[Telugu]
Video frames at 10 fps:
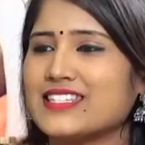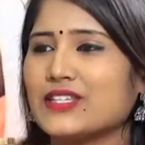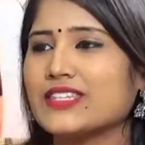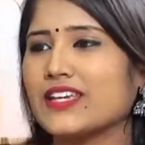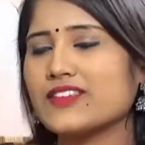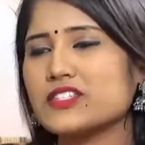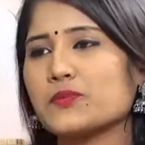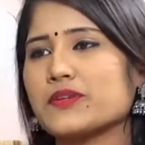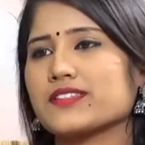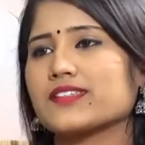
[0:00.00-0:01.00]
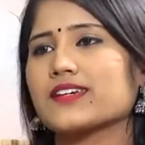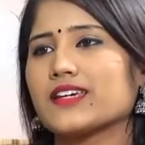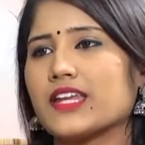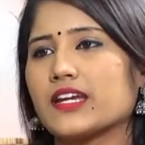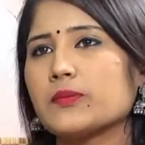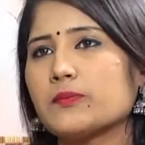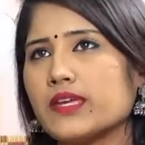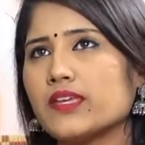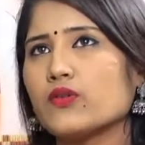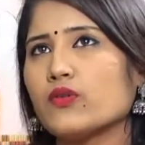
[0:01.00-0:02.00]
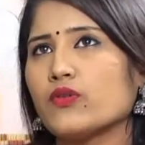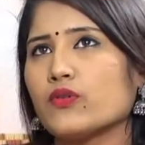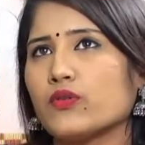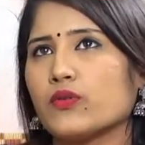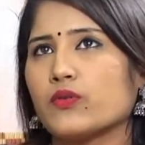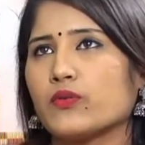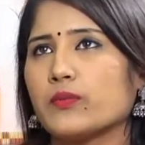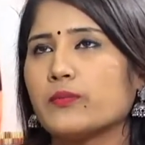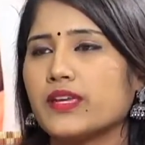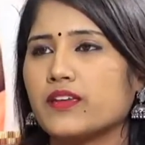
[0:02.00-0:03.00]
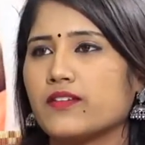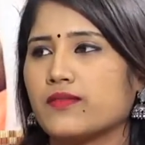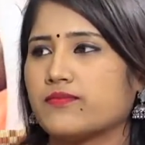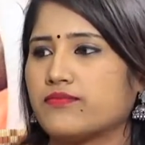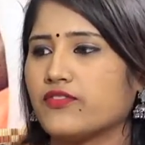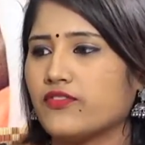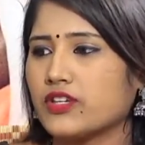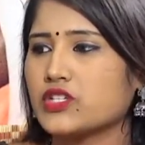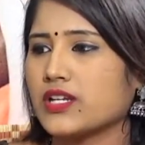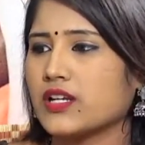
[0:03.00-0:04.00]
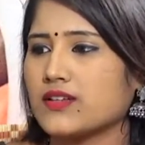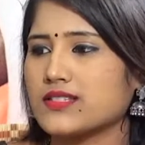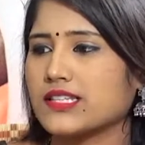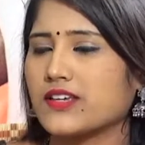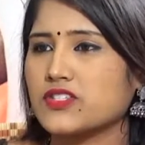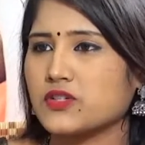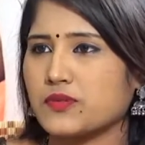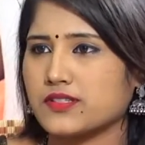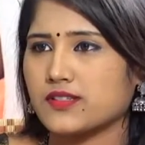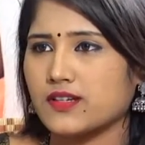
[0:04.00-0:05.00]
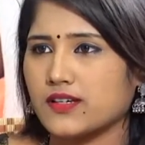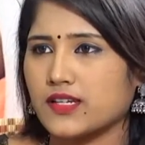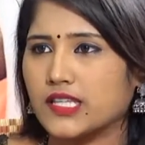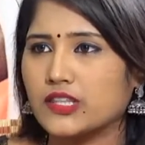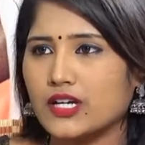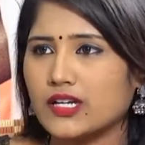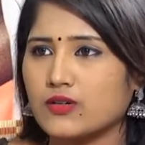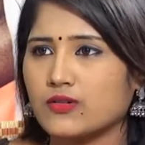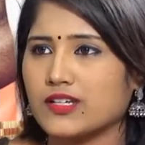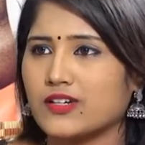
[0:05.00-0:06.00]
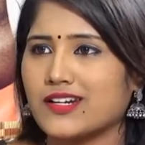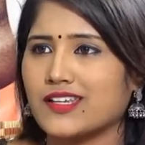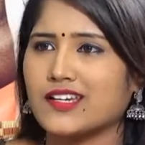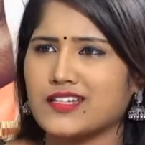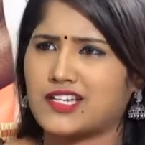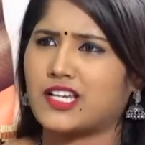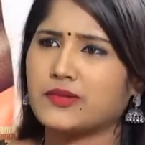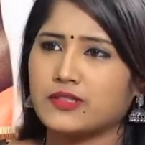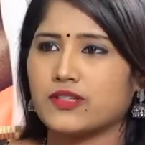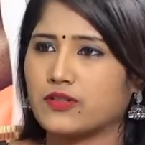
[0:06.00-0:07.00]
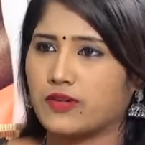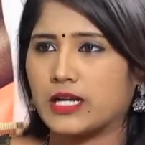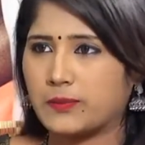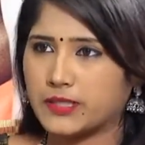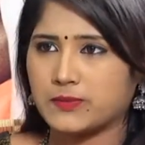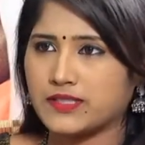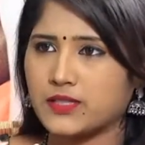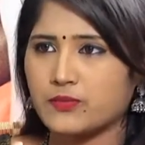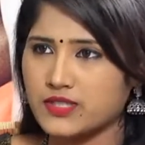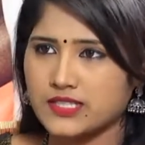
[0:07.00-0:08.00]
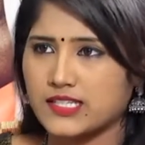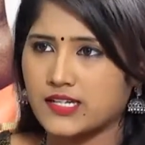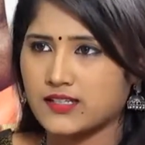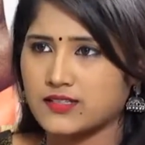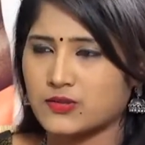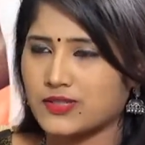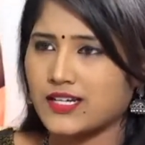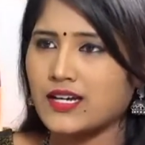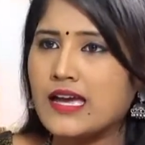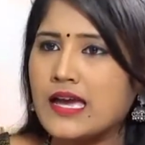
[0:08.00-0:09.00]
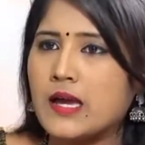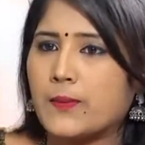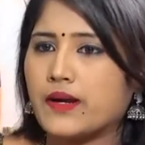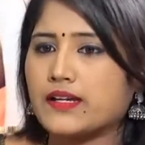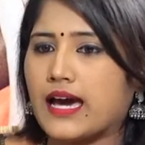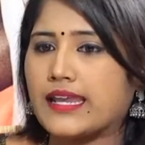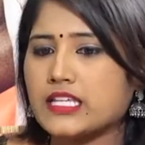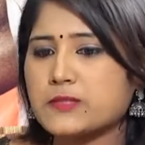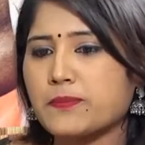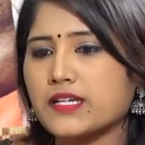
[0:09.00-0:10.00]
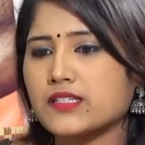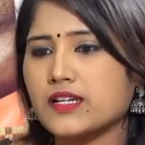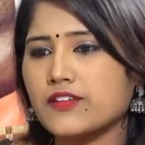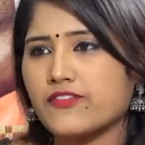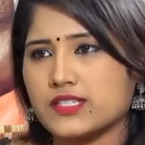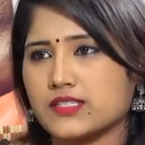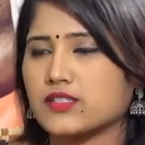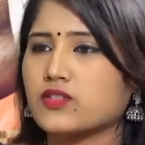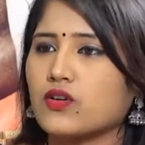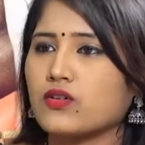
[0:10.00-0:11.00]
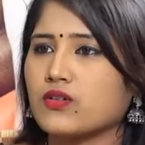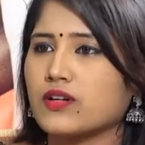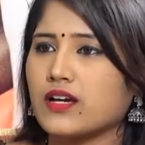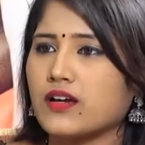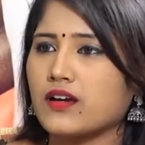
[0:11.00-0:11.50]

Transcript: సో దేవిశ్రీ ప్రసాద్ గారిని అంటే మీరు మీ విజన్లో అసలు దేవిశ్రీ ప్రసాద్ గారిని ఎందుకు అనుకున్నారు అంటే ఇంకా చాలా మంది ఉన్నారు అంటే పెద్ద పెద్ద మ్యూజిక్ డైరెక్టర్స్ కూడా బట్ అన్ఎక్స్పెక్టెడ్లీ ఫస్ట్ సాంగ్ కూడా